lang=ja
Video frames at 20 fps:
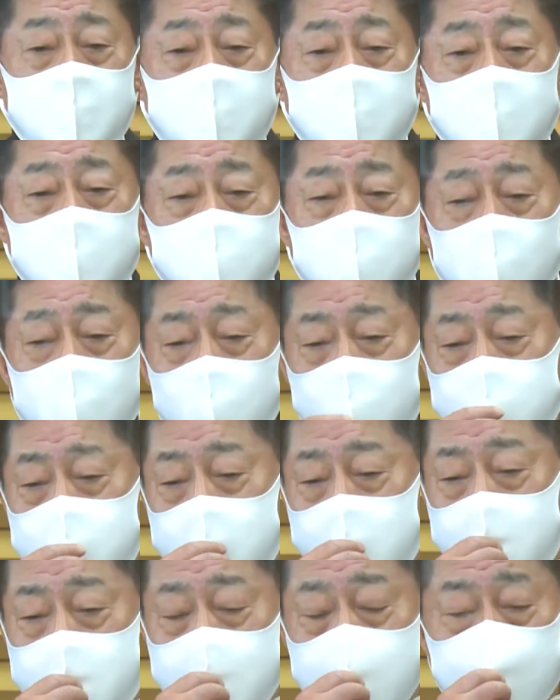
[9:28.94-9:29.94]
でそれを
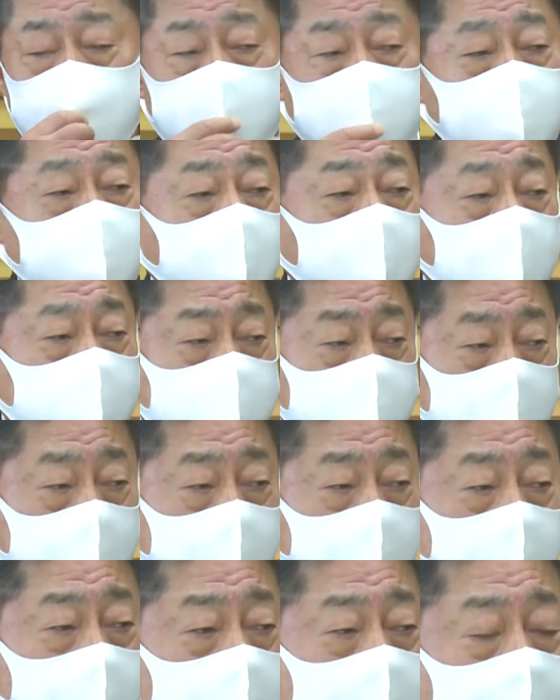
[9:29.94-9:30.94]
前提にしてです
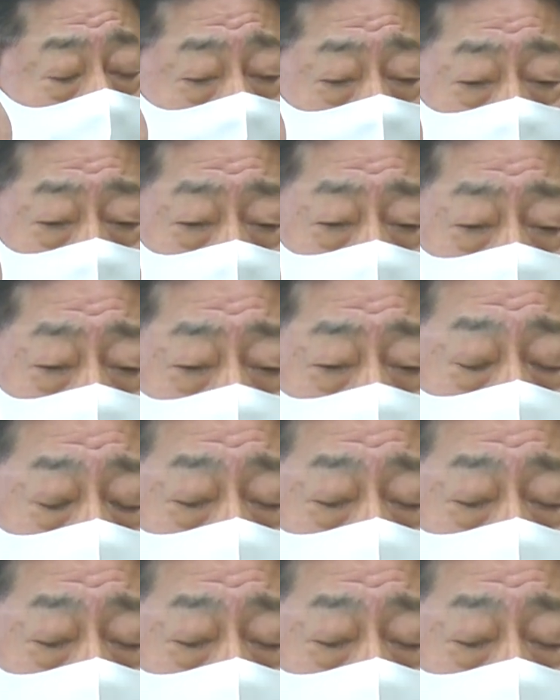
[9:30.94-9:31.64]
ねあ